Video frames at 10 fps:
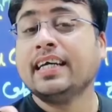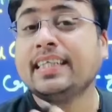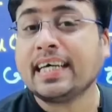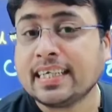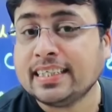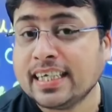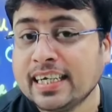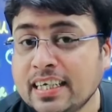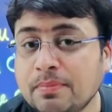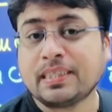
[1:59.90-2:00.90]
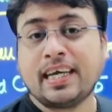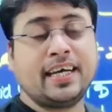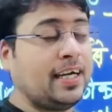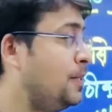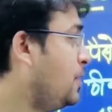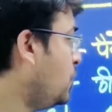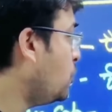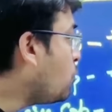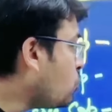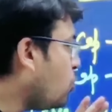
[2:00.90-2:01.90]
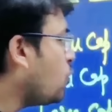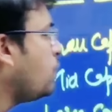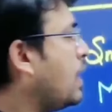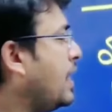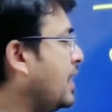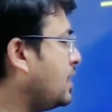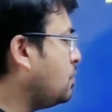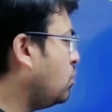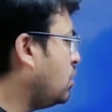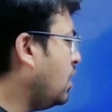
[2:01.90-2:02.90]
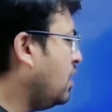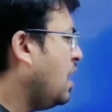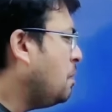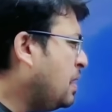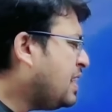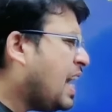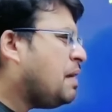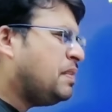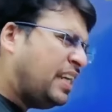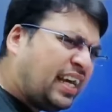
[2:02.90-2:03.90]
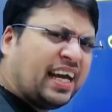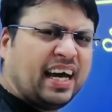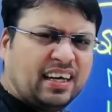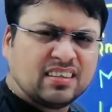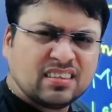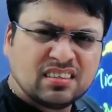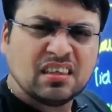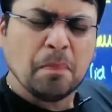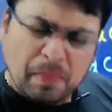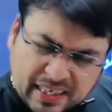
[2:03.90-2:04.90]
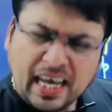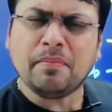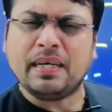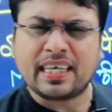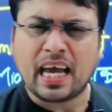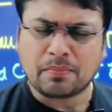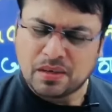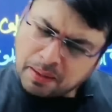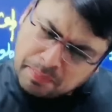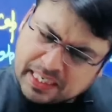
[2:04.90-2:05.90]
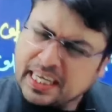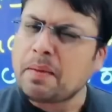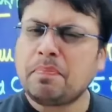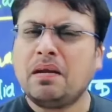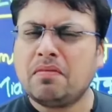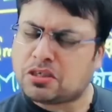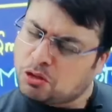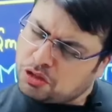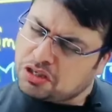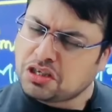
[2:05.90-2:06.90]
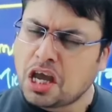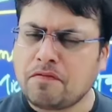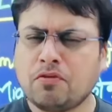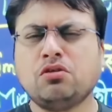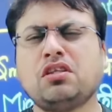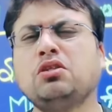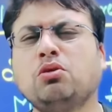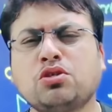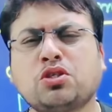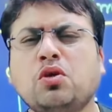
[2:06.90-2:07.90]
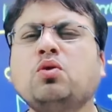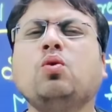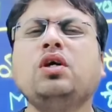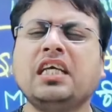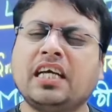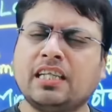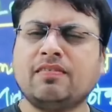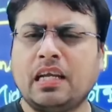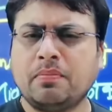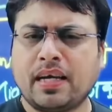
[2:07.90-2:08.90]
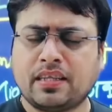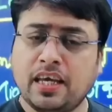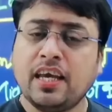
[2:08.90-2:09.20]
कि दादाजी ने नहीं बताया तो कुछ वहां खड़े थे बोलते हैं मिड कैप ठीक है यार बढ़िया मिड कैप मिड कैप में इन्वेस्ट करो सेफ रहो तंदुरुस्त रहो कोई दिक्कत वाली बात